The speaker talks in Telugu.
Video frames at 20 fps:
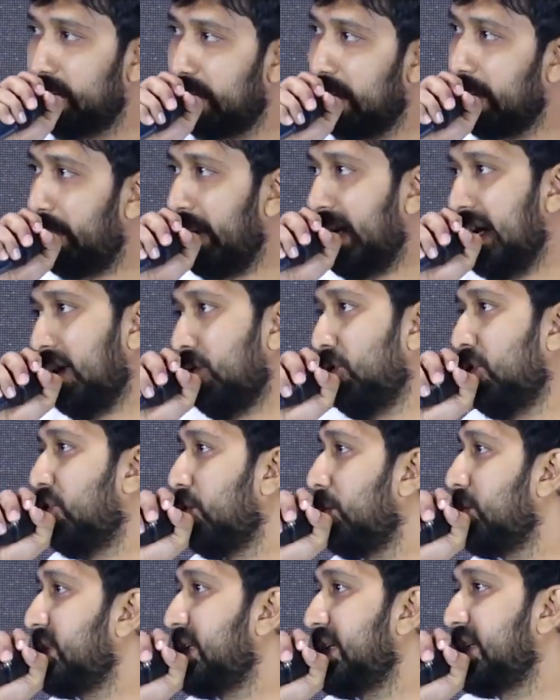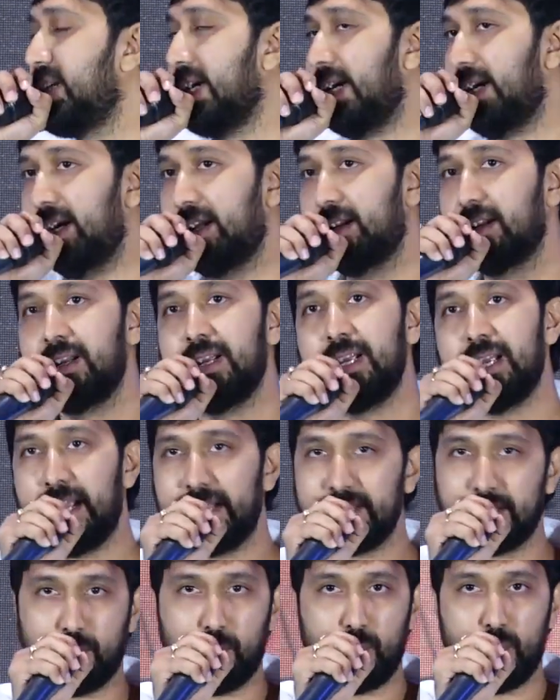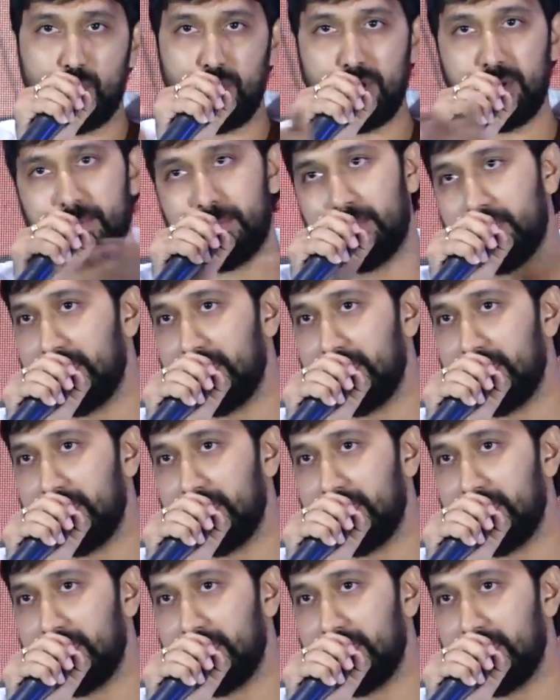మా పిఆర్ఓ వంశీ శేఖర్ అండ్ ద హోల్